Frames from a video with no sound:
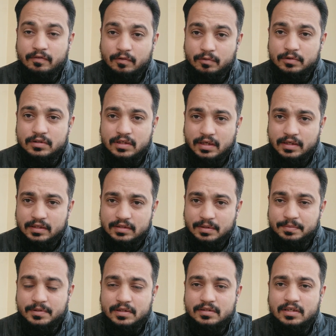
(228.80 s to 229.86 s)
फ्रूट्स का ये
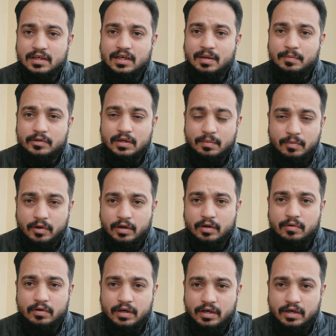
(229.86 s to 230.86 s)
सबसे अच्छा काम होता है बॉडी को